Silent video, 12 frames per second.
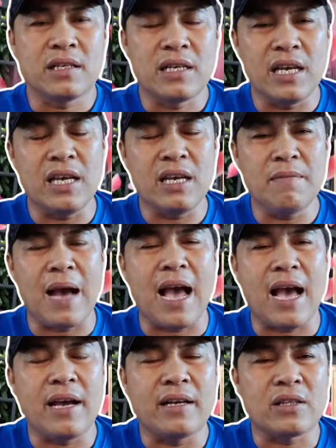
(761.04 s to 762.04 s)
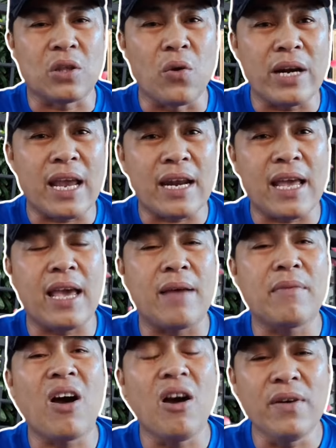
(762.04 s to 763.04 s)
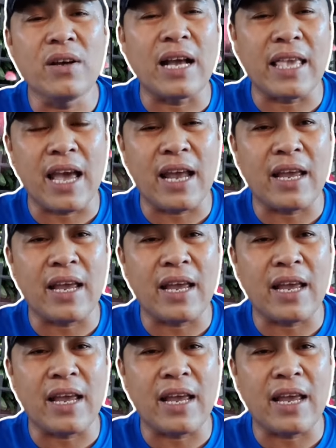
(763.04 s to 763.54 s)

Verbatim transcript: khi mà tụi này nè em nói với cả nhà